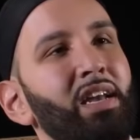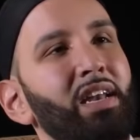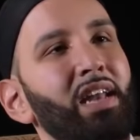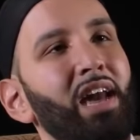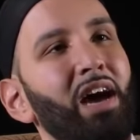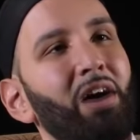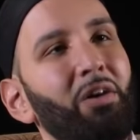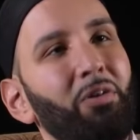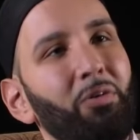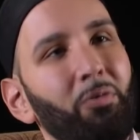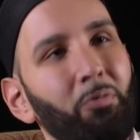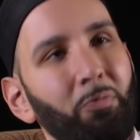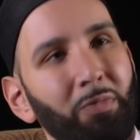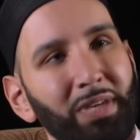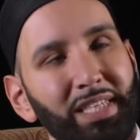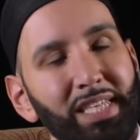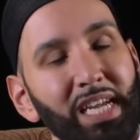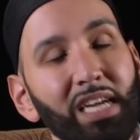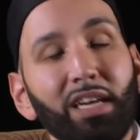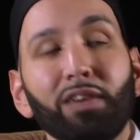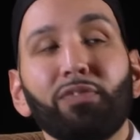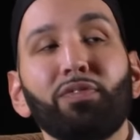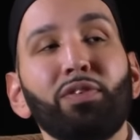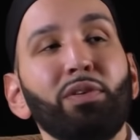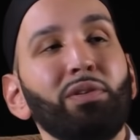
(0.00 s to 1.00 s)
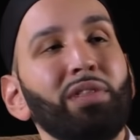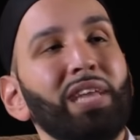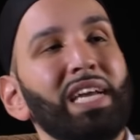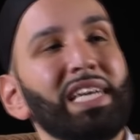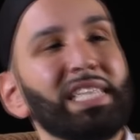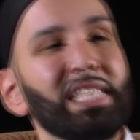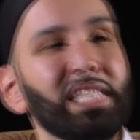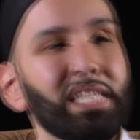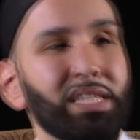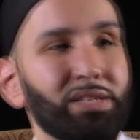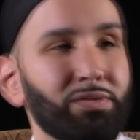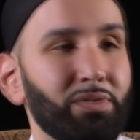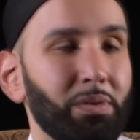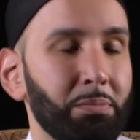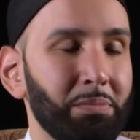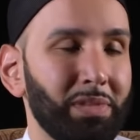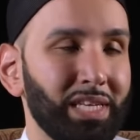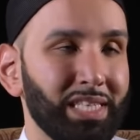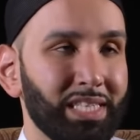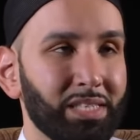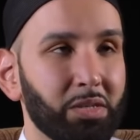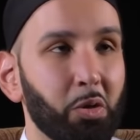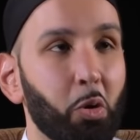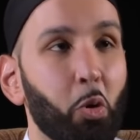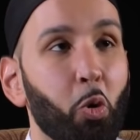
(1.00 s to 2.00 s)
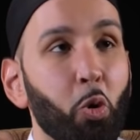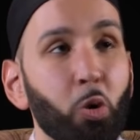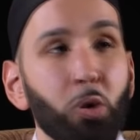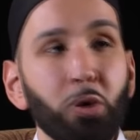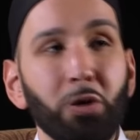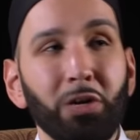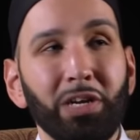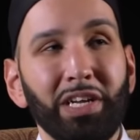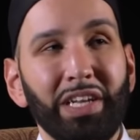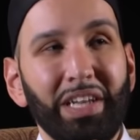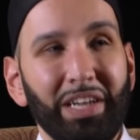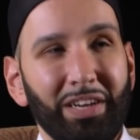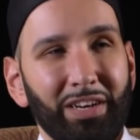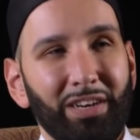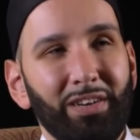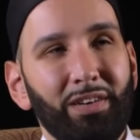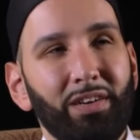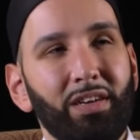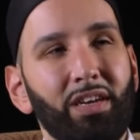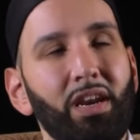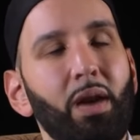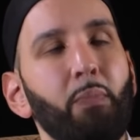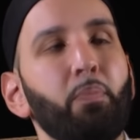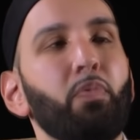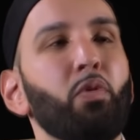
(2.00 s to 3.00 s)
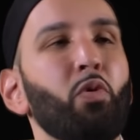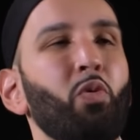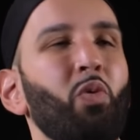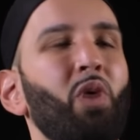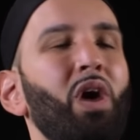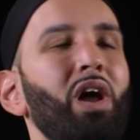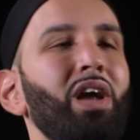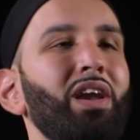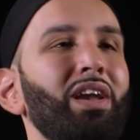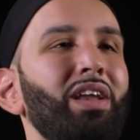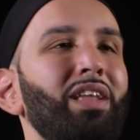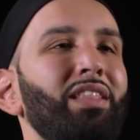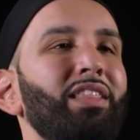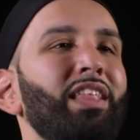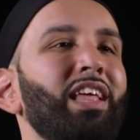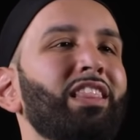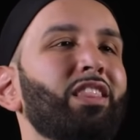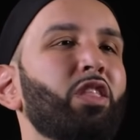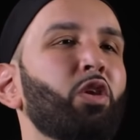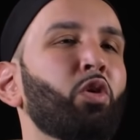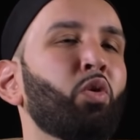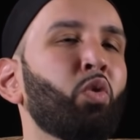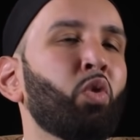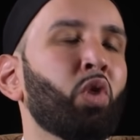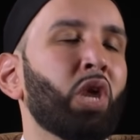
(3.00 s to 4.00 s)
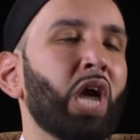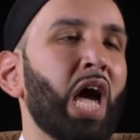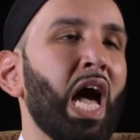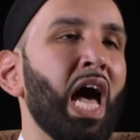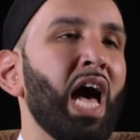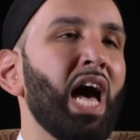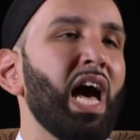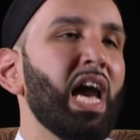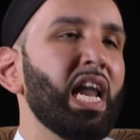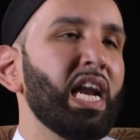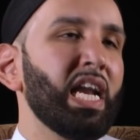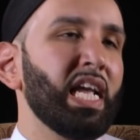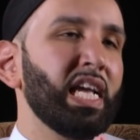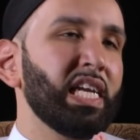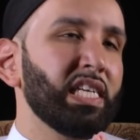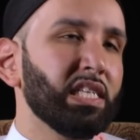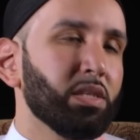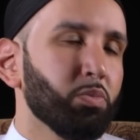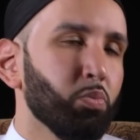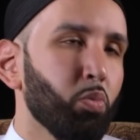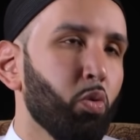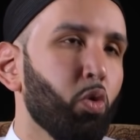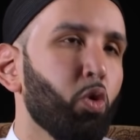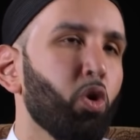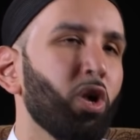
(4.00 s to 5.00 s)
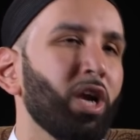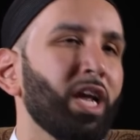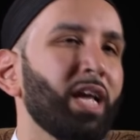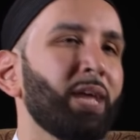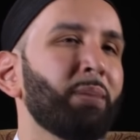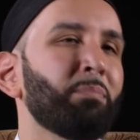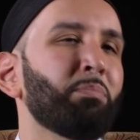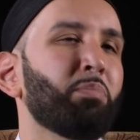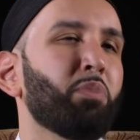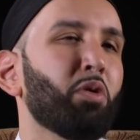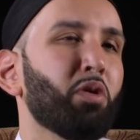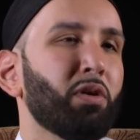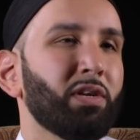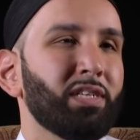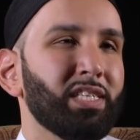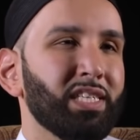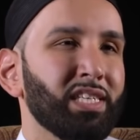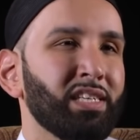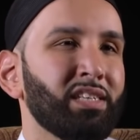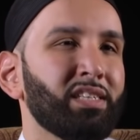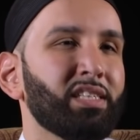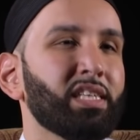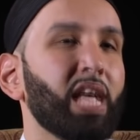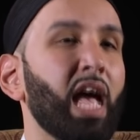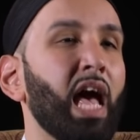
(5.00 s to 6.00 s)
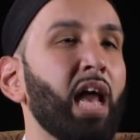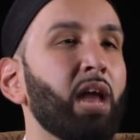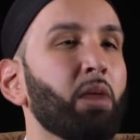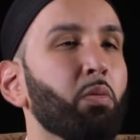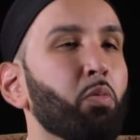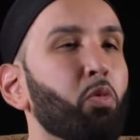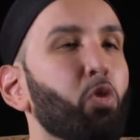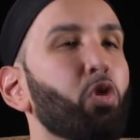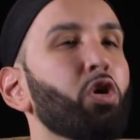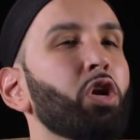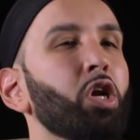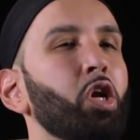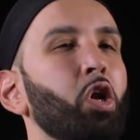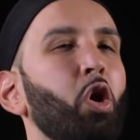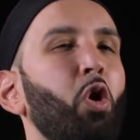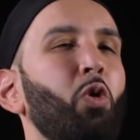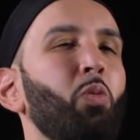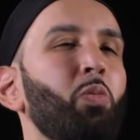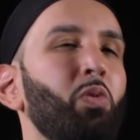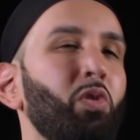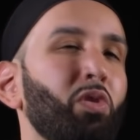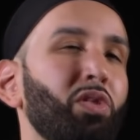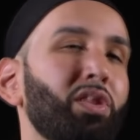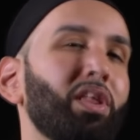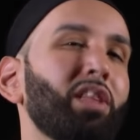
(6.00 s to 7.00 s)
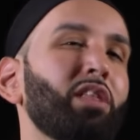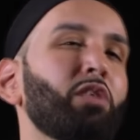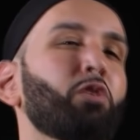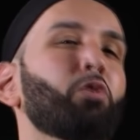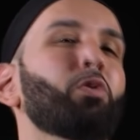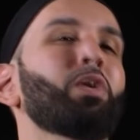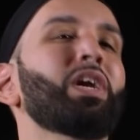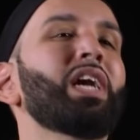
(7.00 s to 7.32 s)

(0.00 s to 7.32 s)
Мы можем извлечь несколько уроков из этого порядка аятов. Первый — это то, что Коран важнее и благородней, чем сотворение людей.